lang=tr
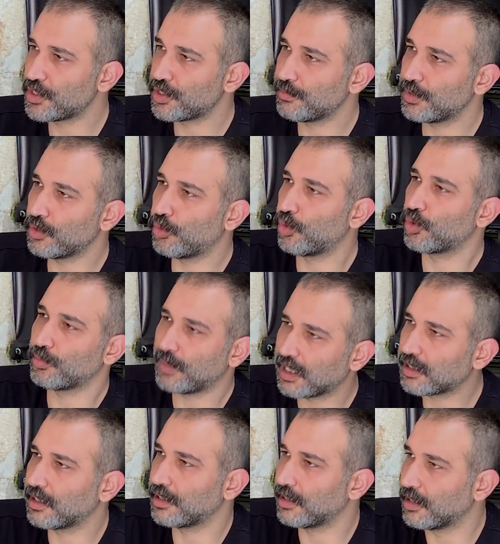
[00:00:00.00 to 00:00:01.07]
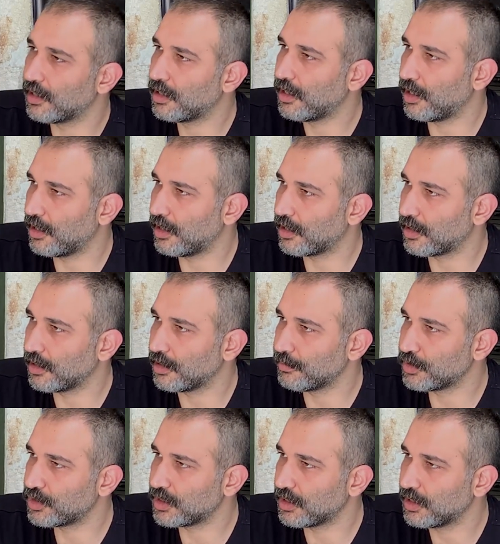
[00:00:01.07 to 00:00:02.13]
biçimini korumakla da
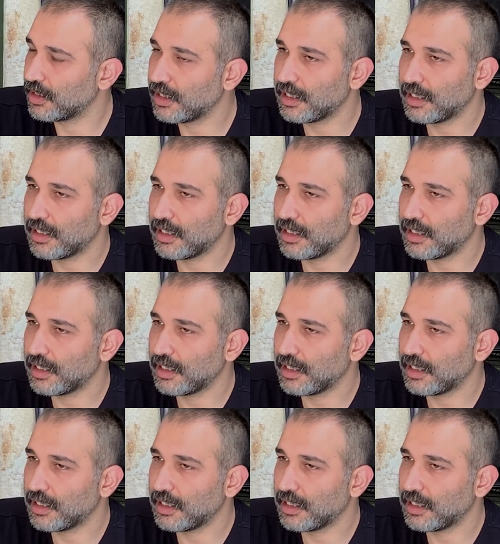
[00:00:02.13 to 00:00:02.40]
alakalı bir şey.